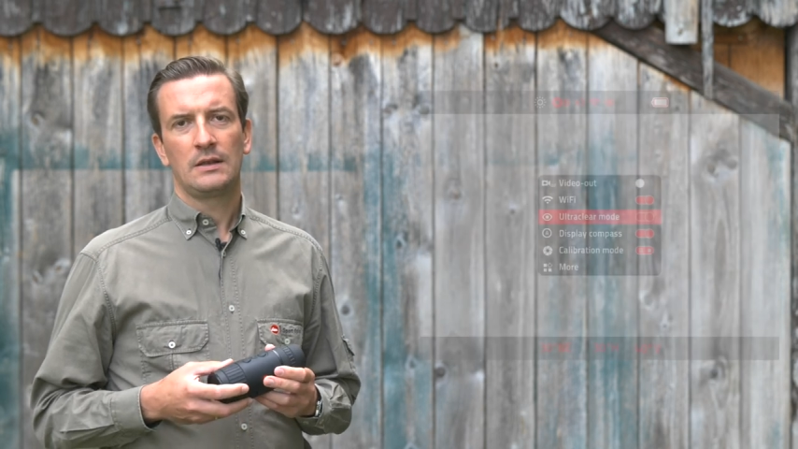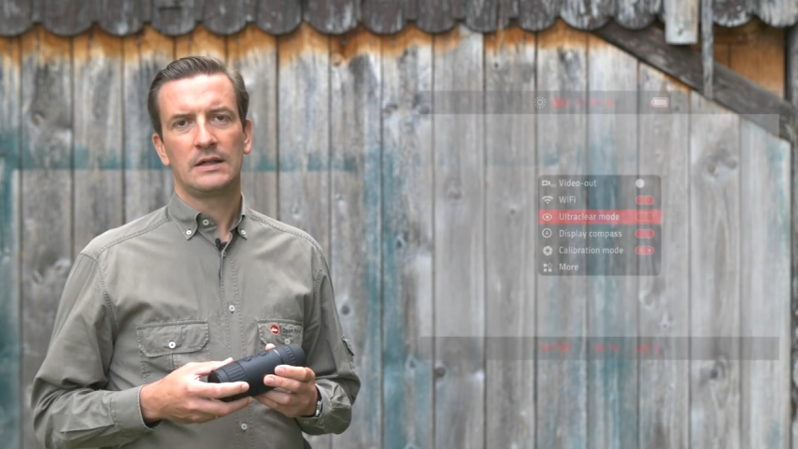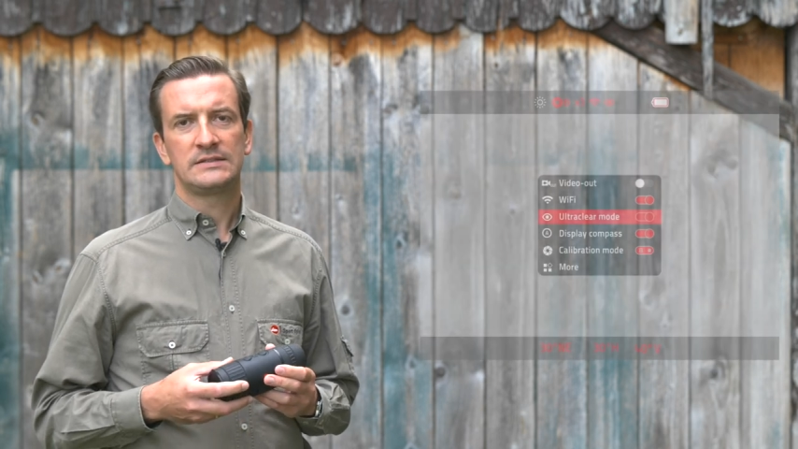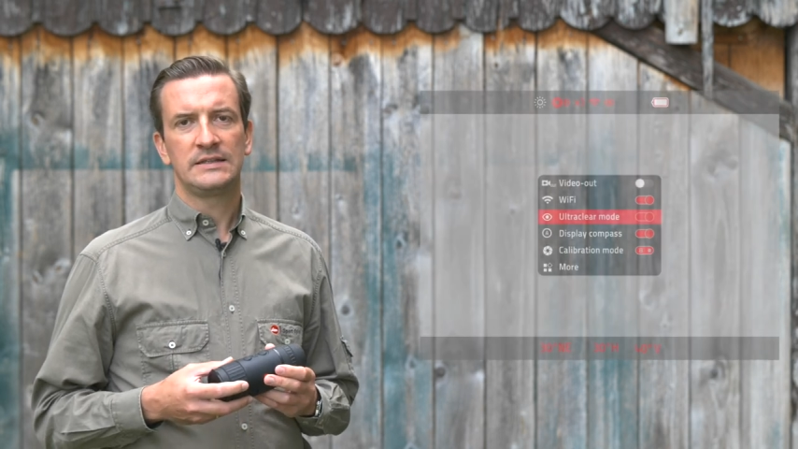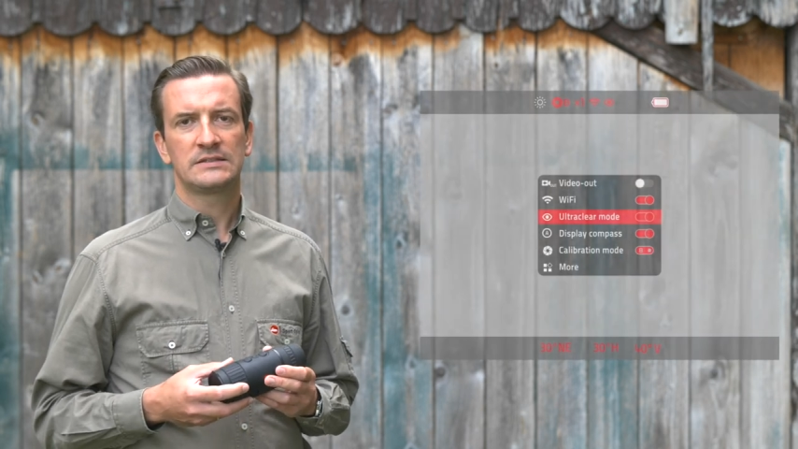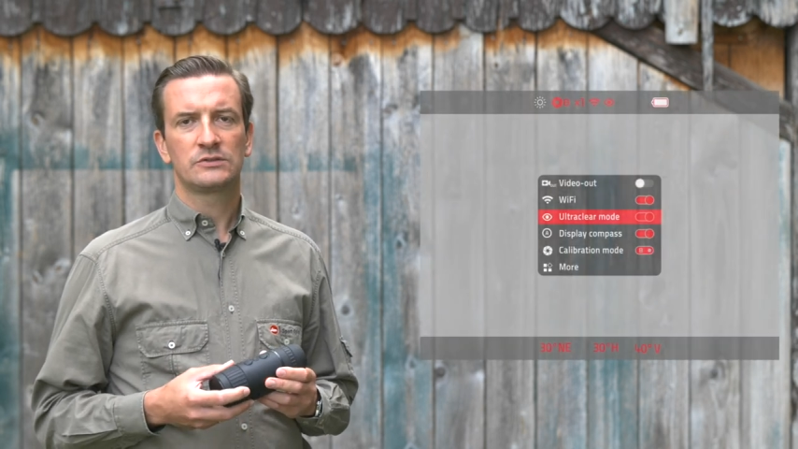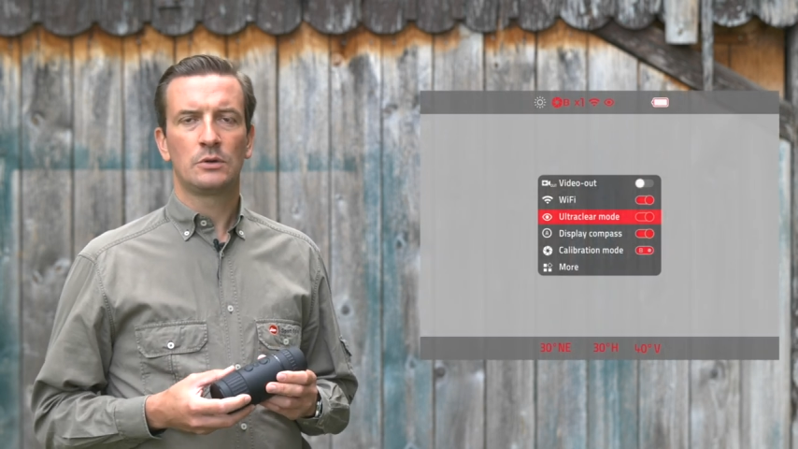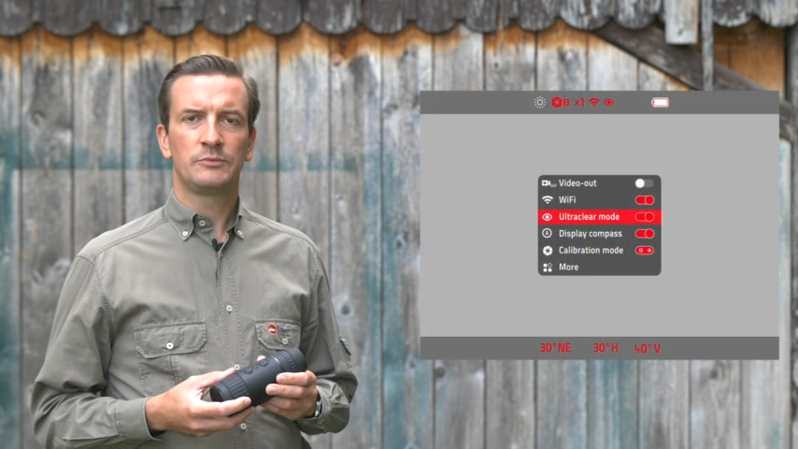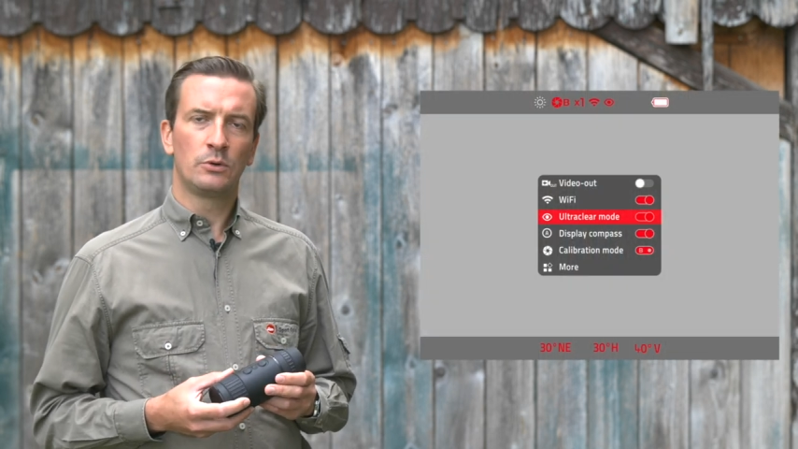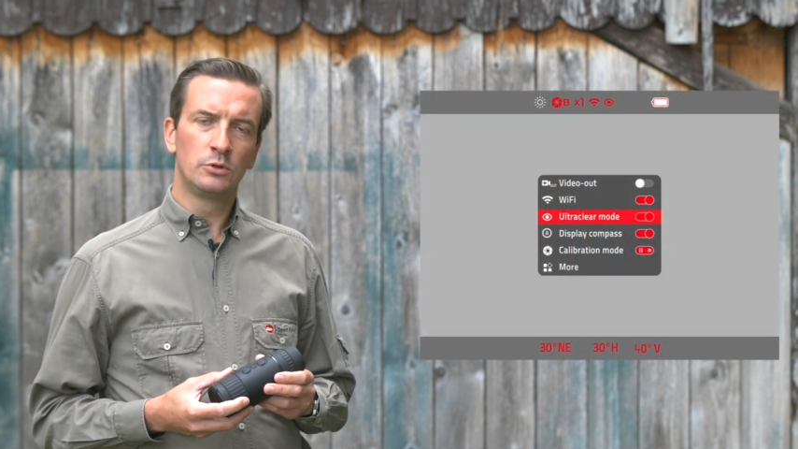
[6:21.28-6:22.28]
Als nächstes
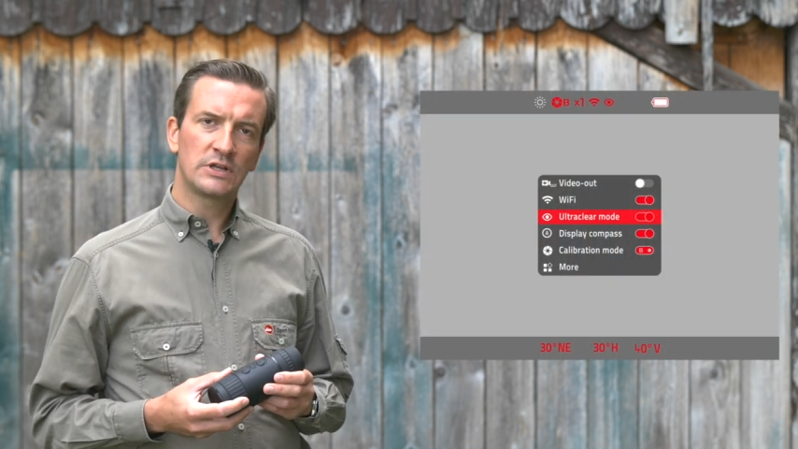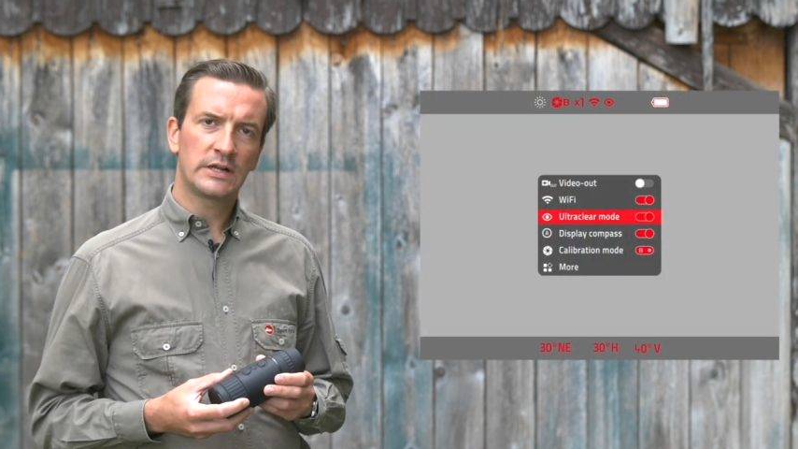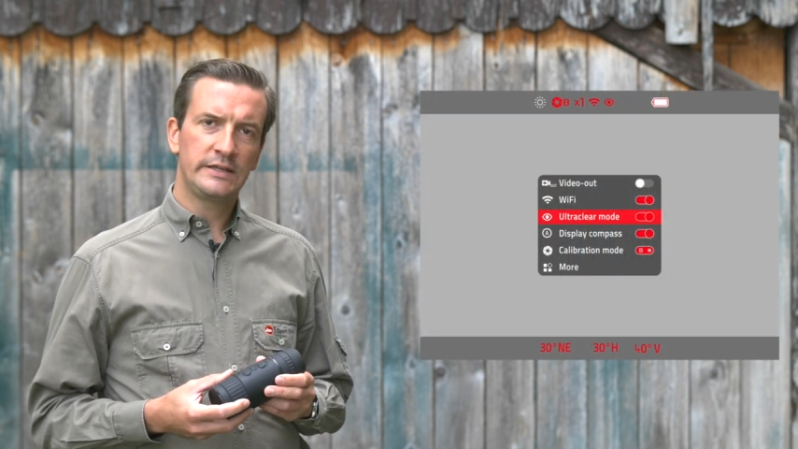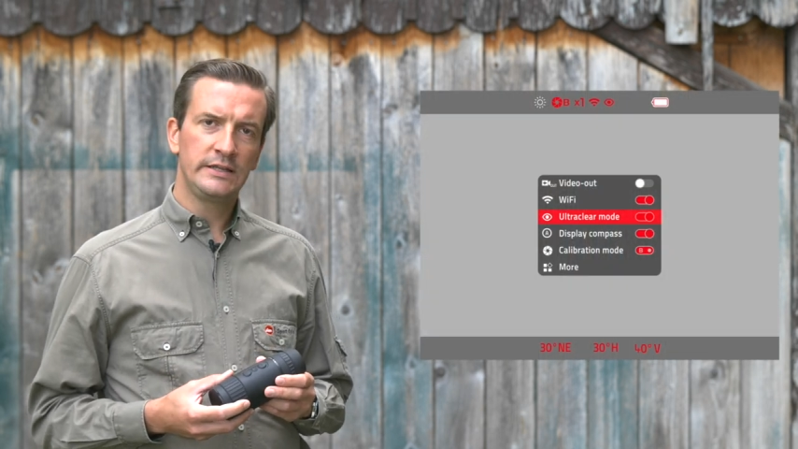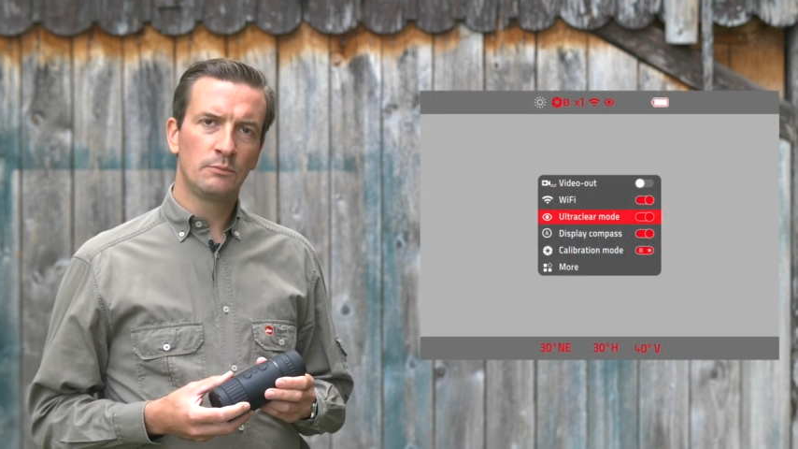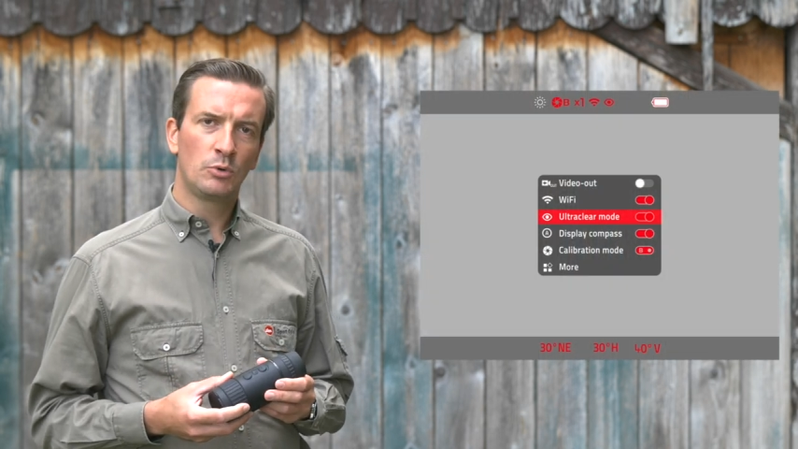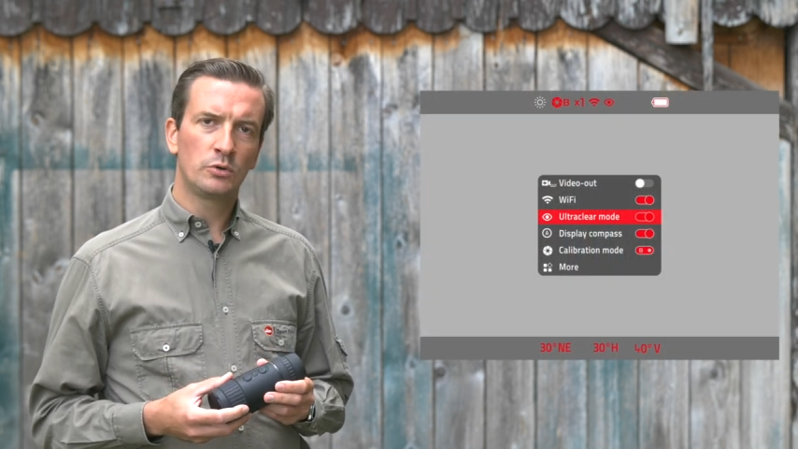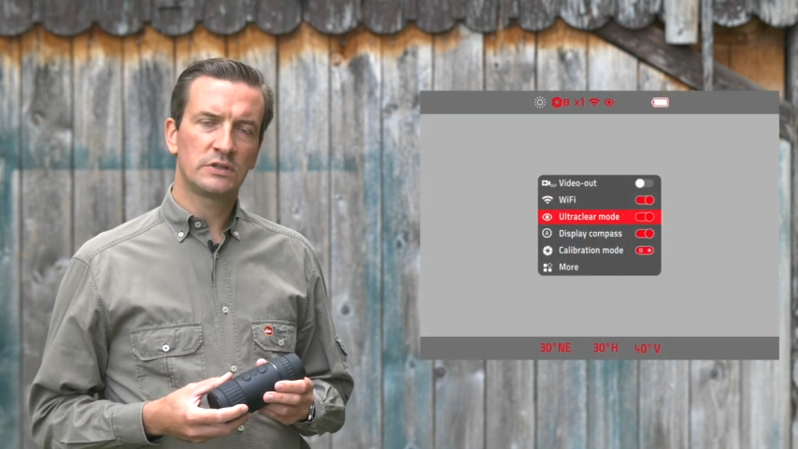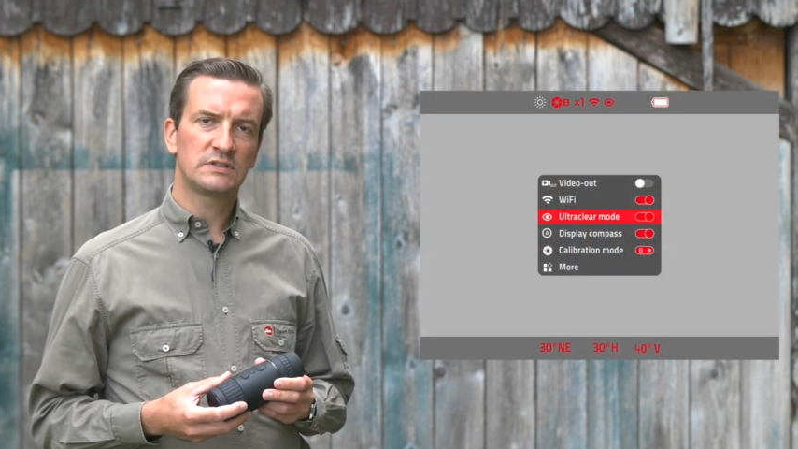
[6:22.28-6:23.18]
kommt der Ultra Clear Mode.